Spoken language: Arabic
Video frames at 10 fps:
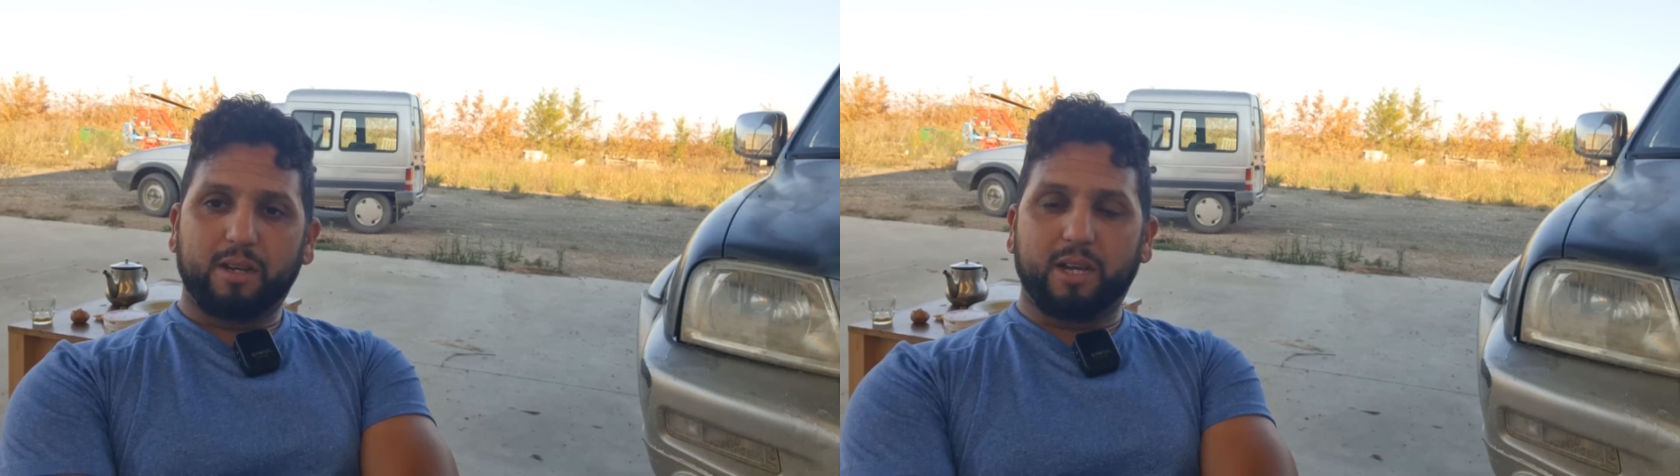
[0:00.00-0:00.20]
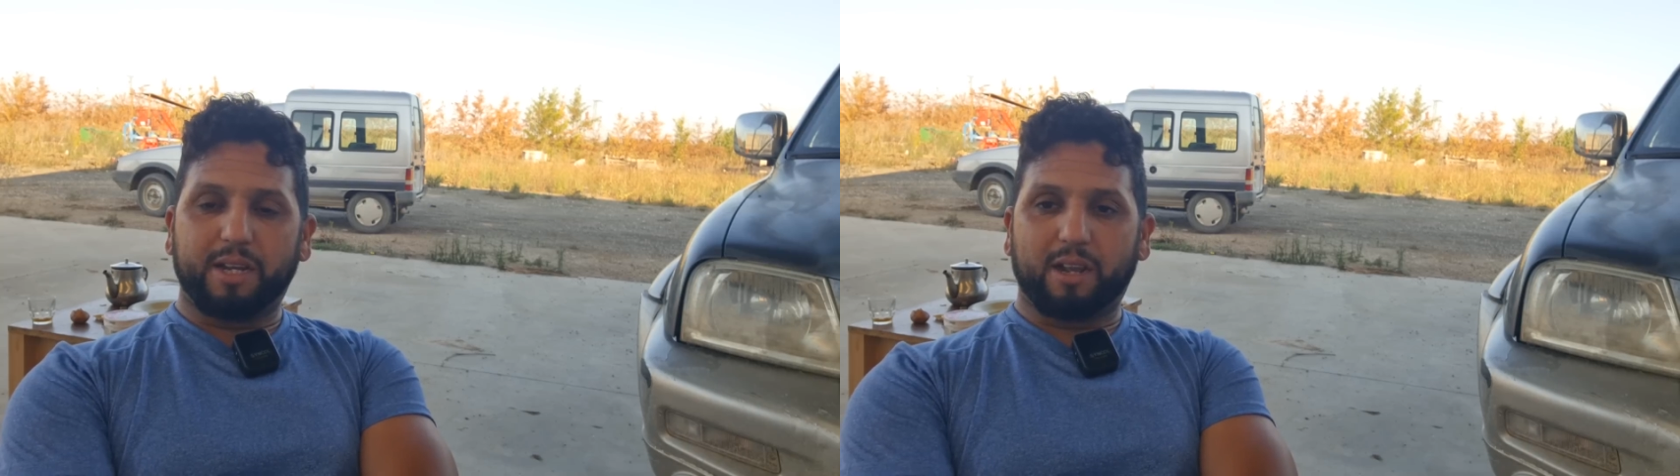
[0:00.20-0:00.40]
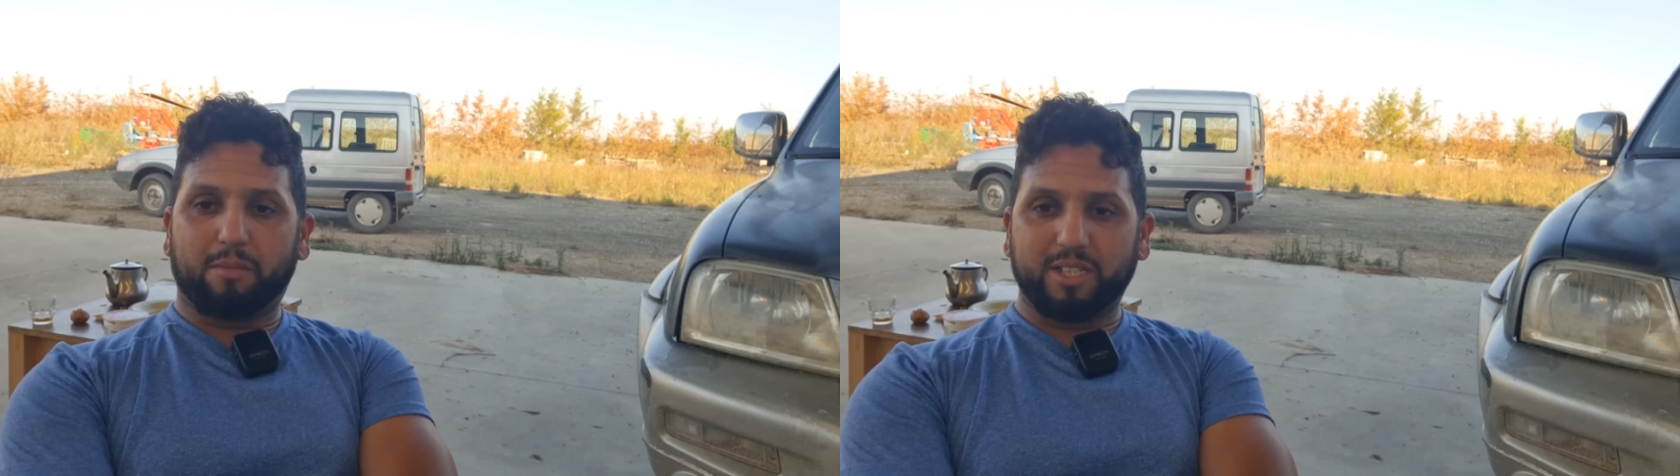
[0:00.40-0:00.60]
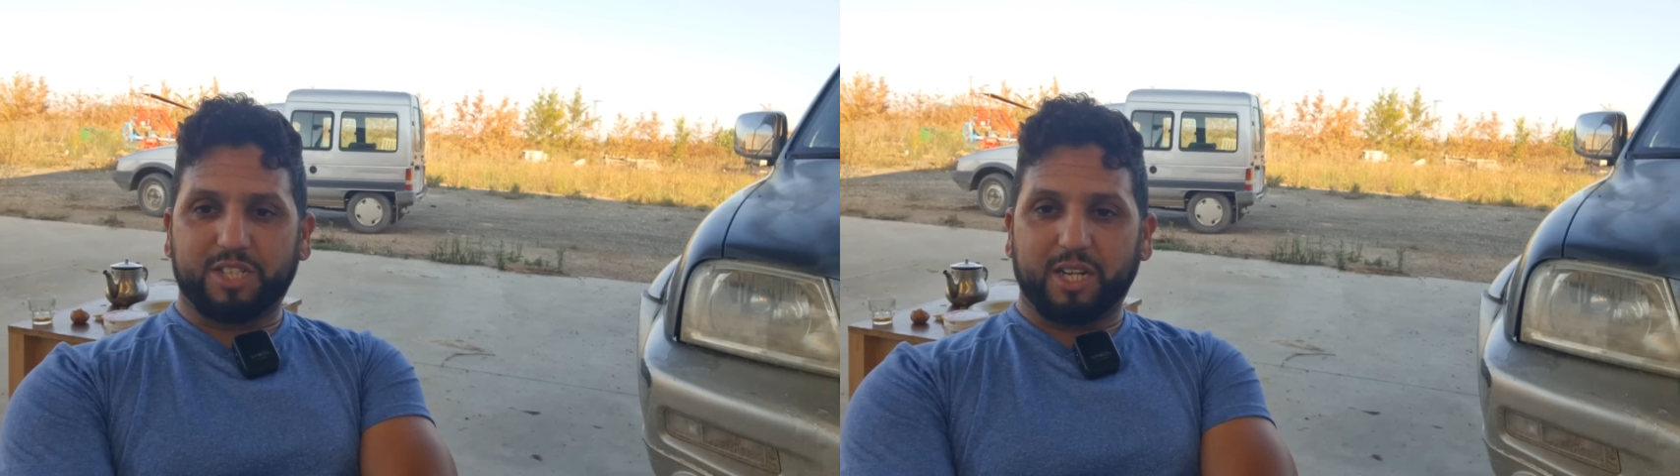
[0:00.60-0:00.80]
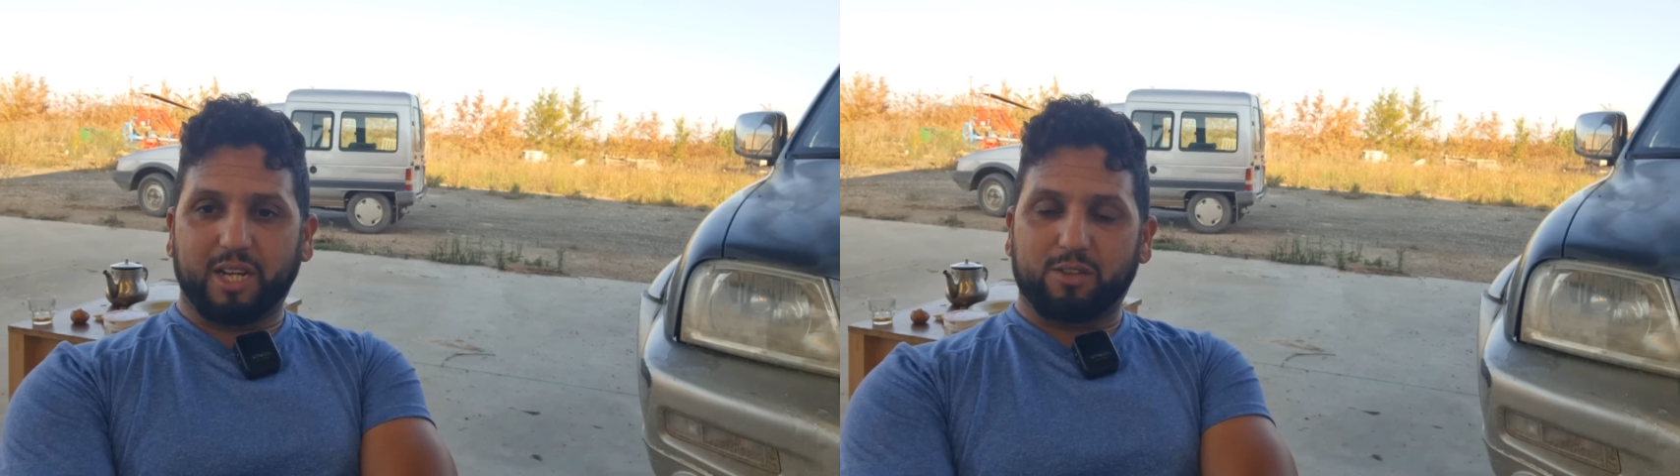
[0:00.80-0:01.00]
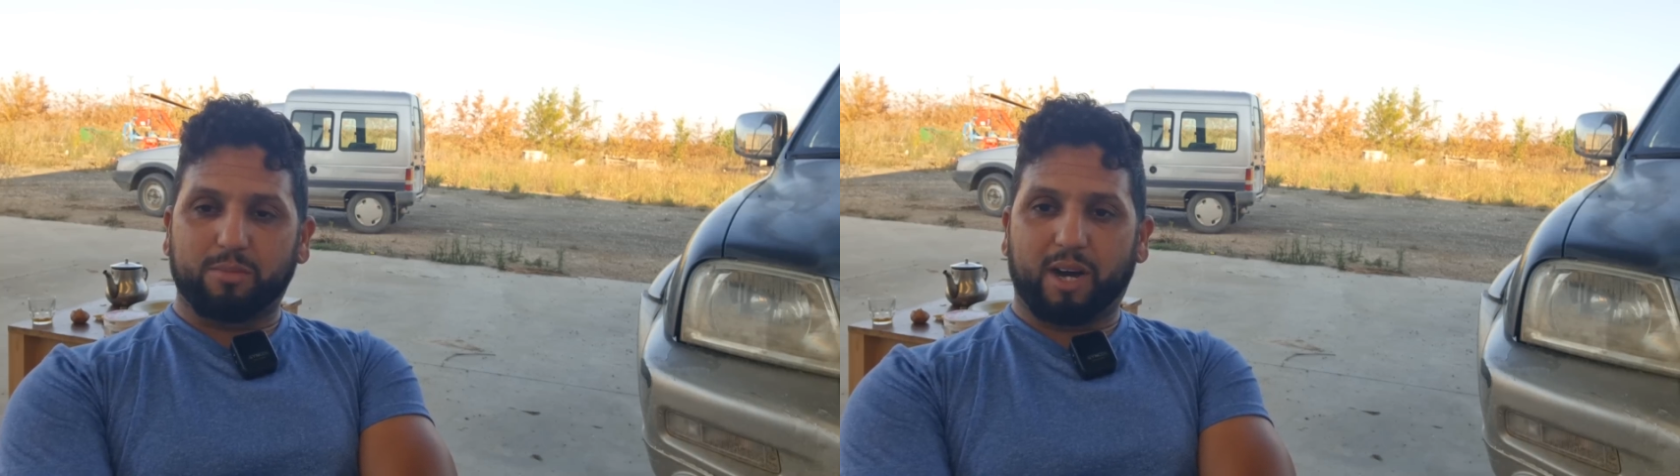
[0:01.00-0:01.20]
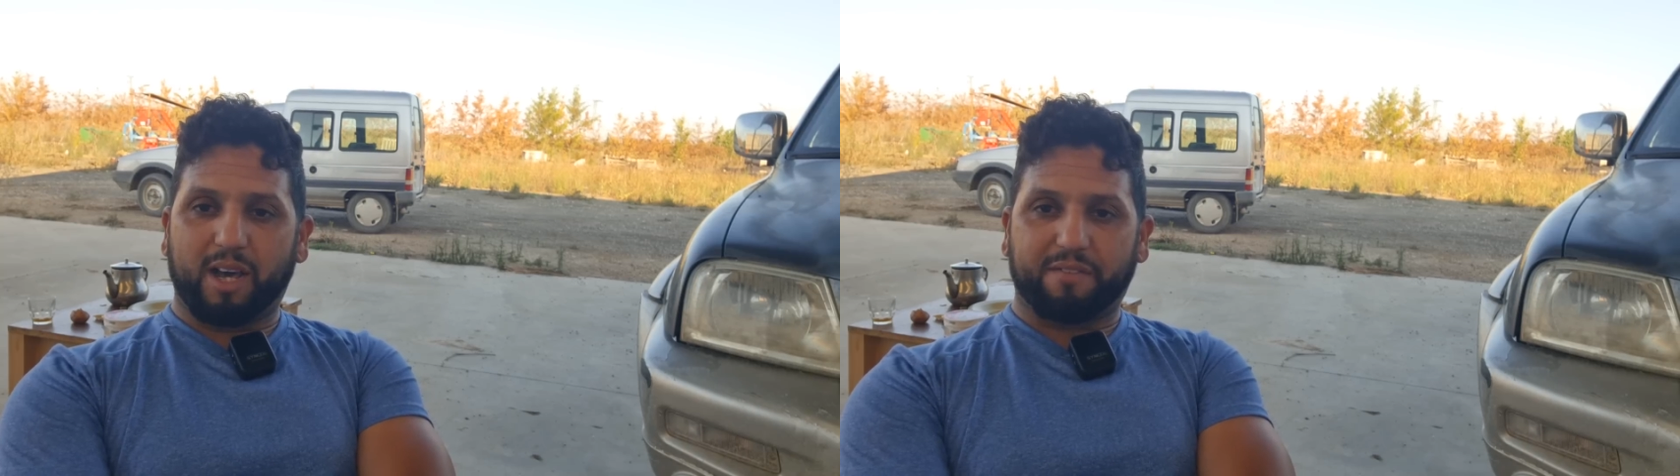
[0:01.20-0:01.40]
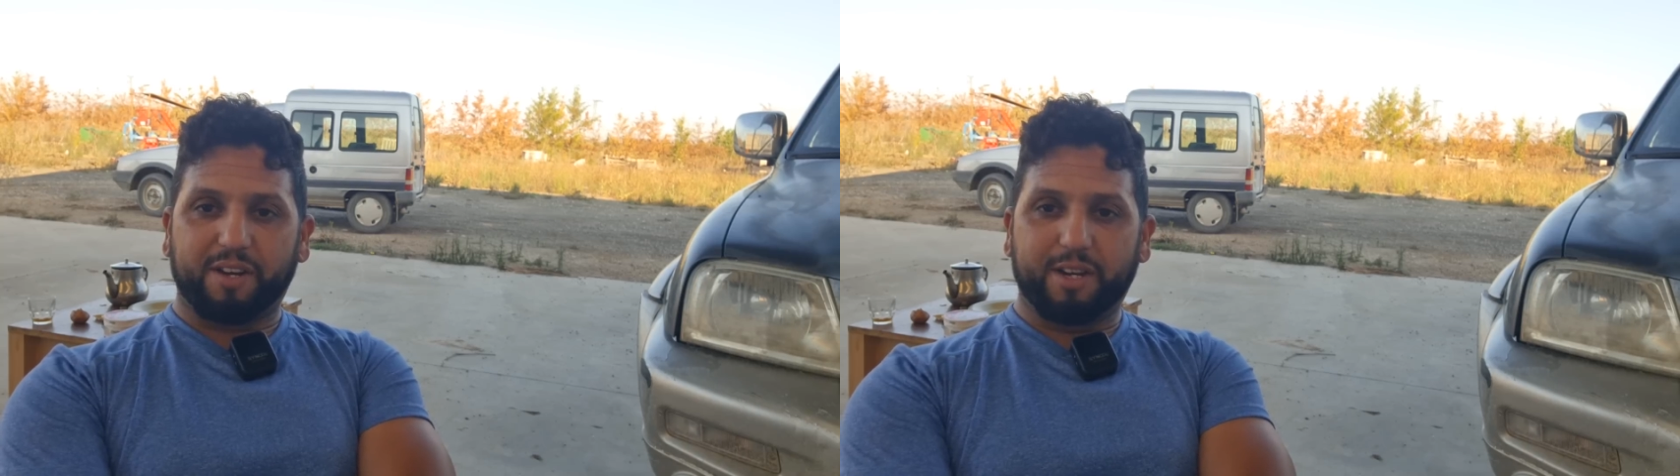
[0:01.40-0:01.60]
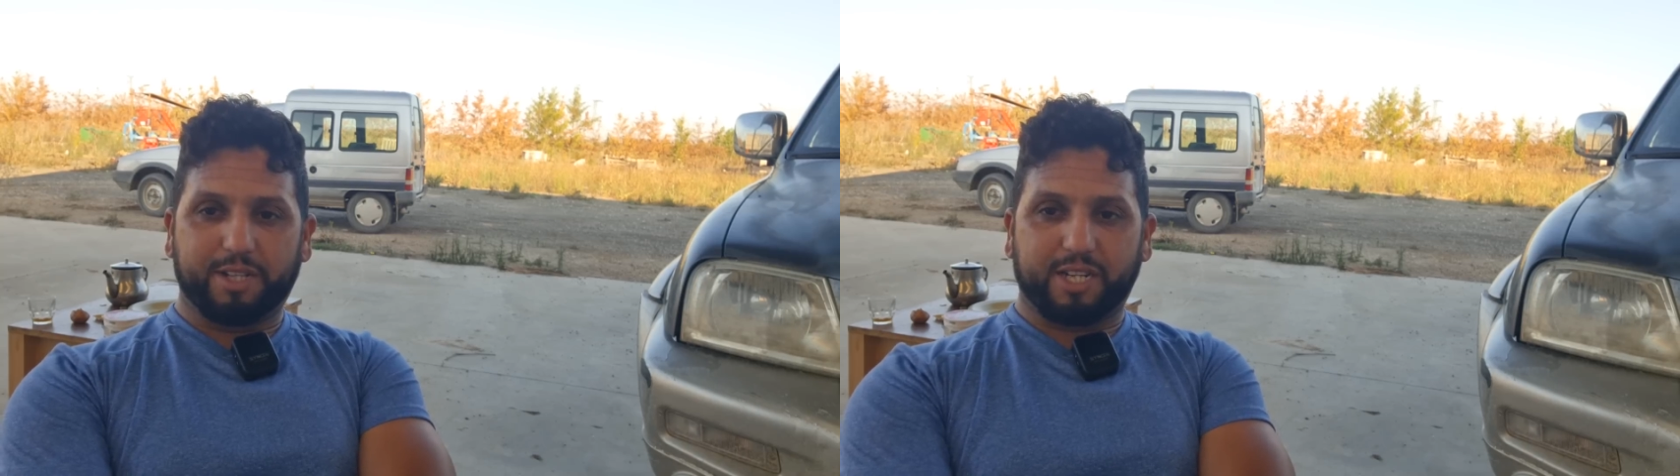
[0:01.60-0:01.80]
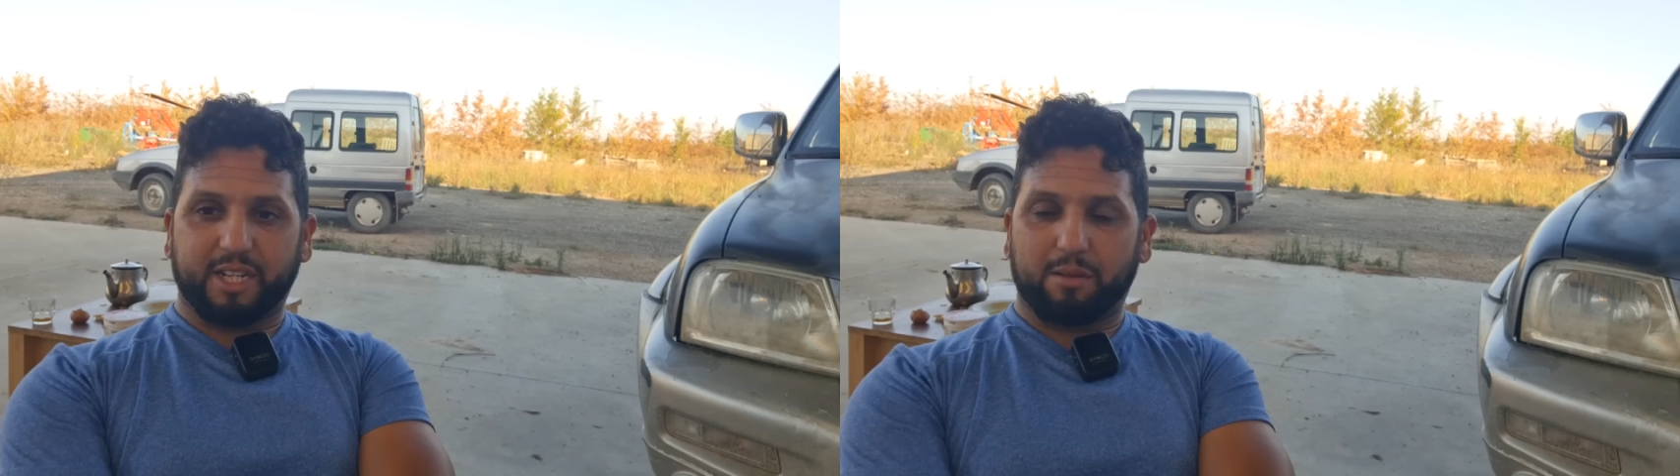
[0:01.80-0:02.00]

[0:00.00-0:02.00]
لان المانشيغا انتم عارفين النعجه